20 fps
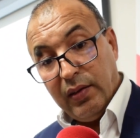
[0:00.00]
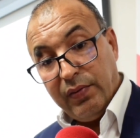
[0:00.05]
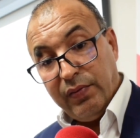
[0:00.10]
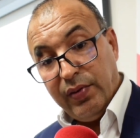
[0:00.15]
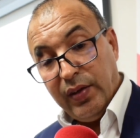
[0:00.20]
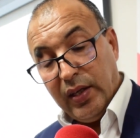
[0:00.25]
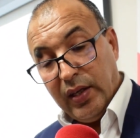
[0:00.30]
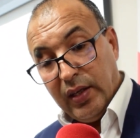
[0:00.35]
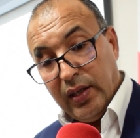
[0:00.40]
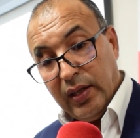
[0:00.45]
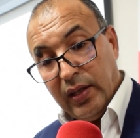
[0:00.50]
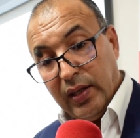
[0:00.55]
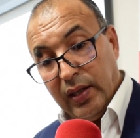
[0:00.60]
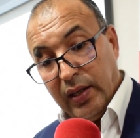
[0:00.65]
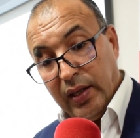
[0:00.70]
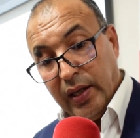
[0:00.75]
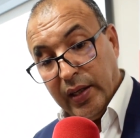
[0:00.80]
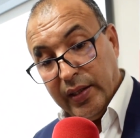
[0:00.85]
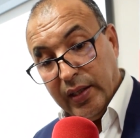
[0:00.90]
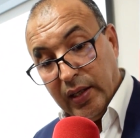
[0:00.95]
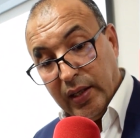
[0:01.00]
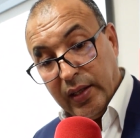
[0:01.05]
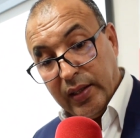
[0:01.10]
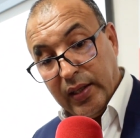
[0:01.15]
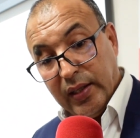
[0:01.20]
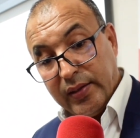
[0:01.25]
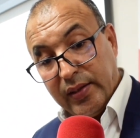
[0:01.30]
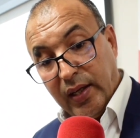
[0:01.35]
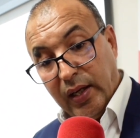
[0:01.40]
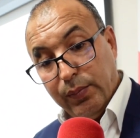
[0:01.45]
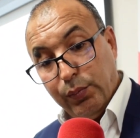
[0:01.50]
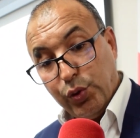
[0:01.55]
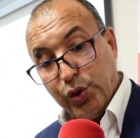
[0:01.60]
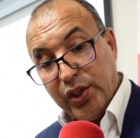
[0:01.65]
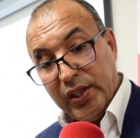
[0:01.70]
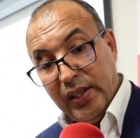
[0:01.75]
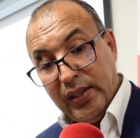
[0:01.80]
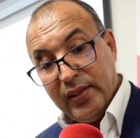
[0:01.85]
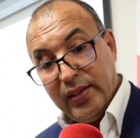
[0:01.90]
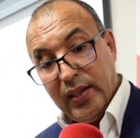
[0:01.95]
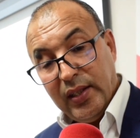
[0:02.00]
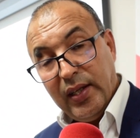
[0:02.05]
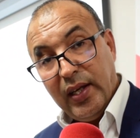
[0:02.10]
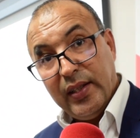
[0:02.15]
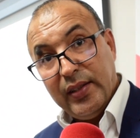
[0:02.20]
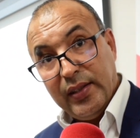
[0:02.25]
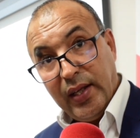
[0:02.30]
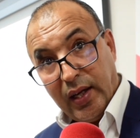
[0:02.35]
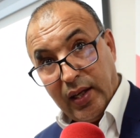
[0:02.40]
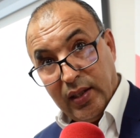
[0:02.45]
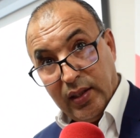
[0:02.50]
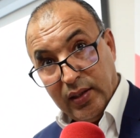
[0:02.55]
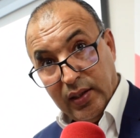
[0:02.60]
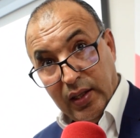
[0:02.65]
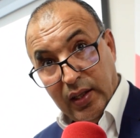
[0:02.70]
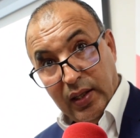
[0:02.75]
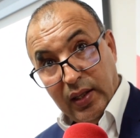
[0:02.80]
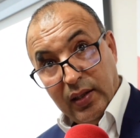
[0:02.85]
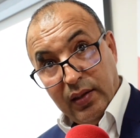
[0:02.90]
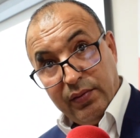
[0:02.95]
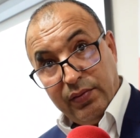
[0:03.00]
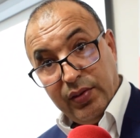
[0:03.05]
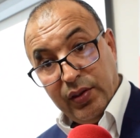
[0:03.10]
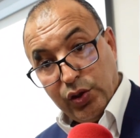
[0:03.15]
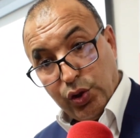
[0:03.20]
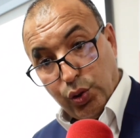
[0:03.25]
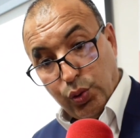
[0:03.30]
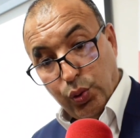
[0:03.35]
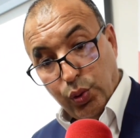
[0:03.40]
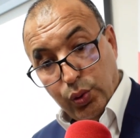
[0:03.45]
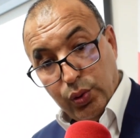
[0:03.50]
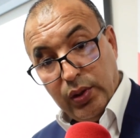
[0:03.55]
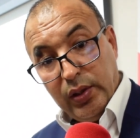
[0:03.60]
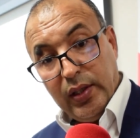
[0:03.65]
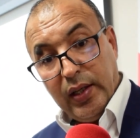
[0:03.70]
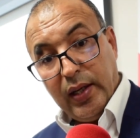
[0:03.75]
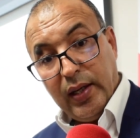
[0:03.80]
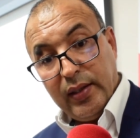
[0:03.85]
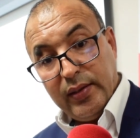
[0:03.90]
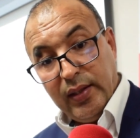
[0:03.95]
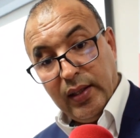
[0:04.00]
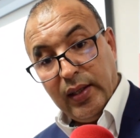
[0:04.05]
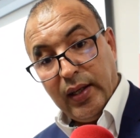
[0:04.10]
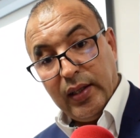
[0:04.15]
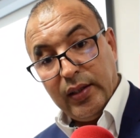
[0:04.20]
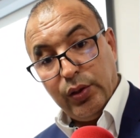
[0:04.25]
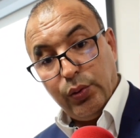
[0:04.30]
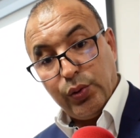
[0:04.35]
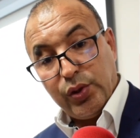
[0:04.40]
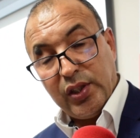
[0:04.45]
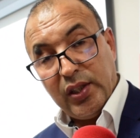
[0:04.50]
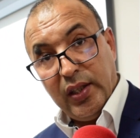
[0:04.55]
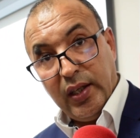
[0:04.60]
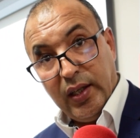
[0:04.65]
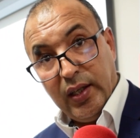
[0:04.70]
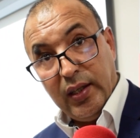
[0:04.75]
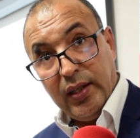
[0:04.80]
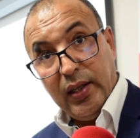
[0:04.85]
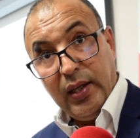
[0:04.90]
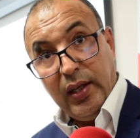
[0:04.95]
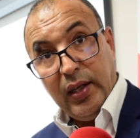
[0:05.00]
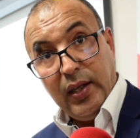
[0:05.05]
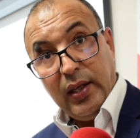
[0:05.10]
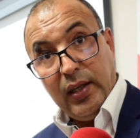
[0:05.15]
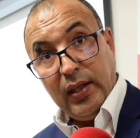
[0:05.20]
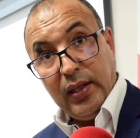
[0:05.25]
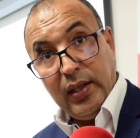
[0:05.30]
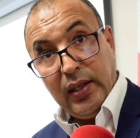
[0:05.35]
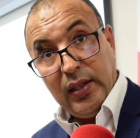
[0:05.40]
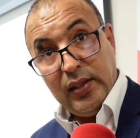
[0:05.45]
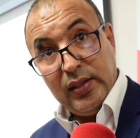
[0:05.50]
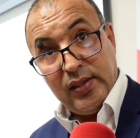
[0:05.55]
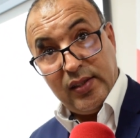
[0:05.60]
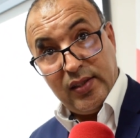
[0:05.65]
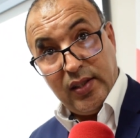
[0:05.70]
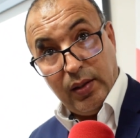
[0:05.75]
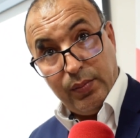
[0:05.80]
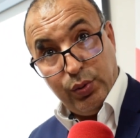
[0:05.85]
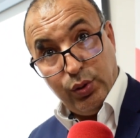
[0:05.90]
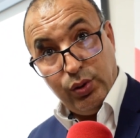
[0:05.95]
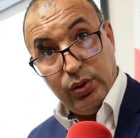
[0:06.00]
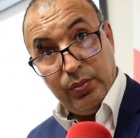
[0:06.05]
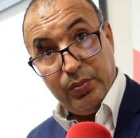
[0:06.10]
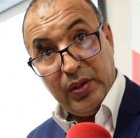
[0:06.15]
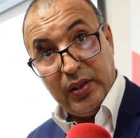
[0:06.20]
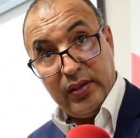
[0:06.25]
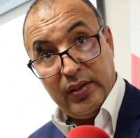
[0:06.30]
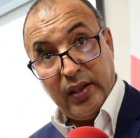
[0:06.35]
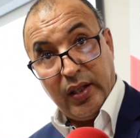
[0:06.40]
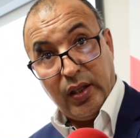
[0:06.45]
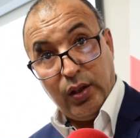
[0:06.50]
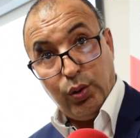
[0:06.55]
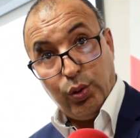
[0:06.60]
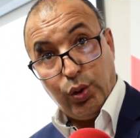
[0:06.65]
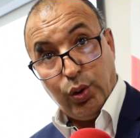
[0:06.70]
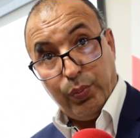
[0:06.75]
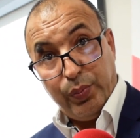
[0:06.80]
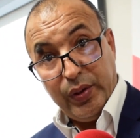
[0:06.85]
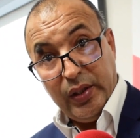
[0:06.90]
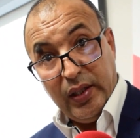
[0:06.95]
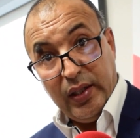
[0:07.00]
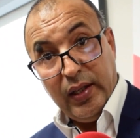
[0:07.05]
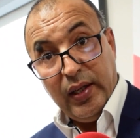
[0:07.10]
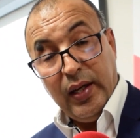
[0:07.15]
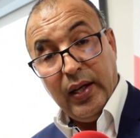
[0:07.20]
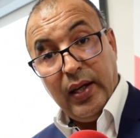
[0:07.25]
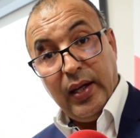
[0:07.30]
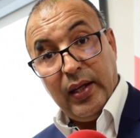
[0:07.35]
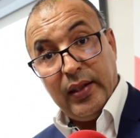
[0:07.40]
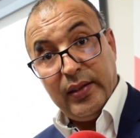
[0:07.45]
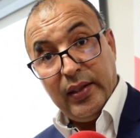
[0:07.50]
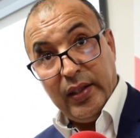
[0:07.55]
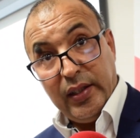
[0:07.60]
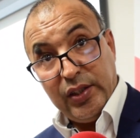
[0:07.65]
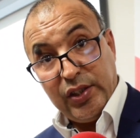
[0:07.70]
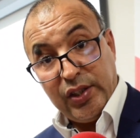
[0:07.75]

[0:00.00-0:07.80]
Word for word: فهنا كيطرح المشكل ديال النقل في شكون هذا اللي غادي يوصلها للزبون بالديار الاوروبيه هذا